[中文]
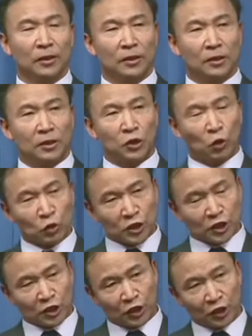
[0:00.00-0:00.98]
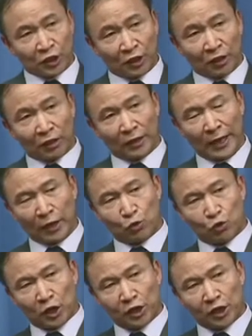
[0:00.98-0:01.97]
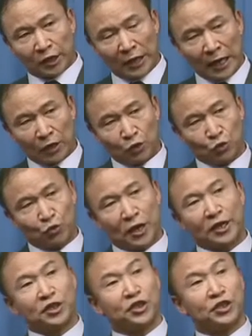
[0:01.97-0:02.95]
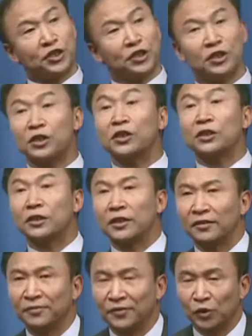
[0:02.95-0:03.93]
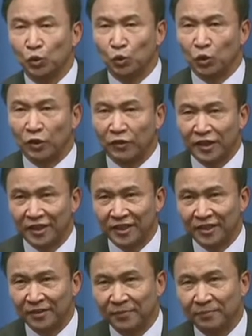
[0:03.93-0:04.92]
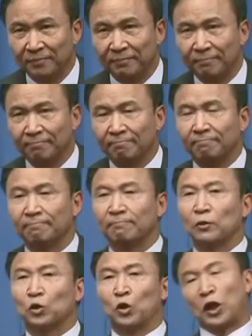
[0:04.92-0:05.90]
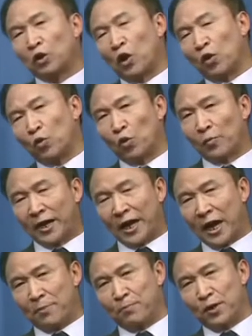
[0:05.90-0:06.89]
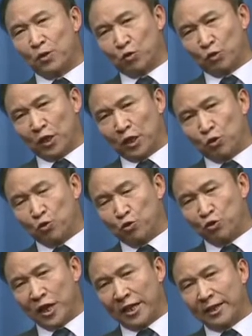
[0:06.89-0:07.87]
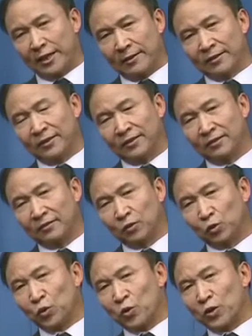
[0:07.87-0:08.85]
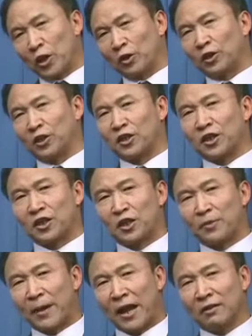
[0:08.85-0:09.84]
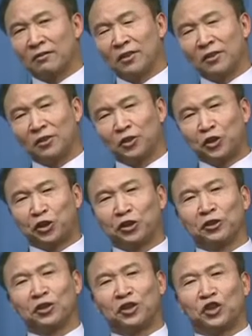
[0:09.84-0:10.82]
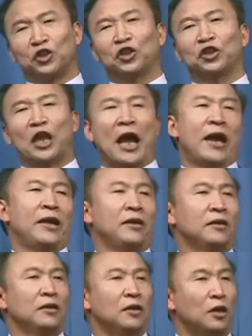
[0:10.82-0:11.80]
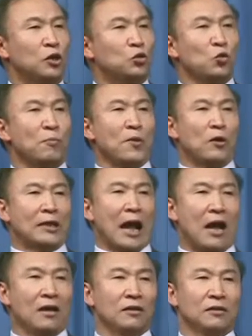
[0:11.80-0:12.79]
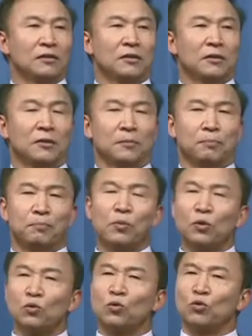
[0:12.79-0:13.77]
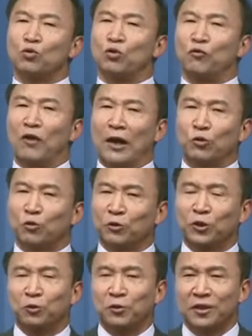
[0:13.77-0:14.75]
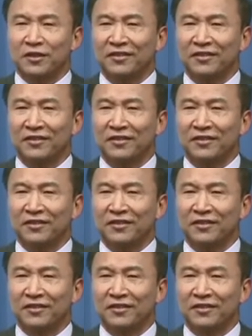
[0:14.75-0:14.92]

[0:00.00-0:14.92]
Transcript: 由此来决定了语言形式的组合问题。所以说，我们汉民族的语言的重要特征是什么呀？轻形态而重表达。不重语法，重修辞。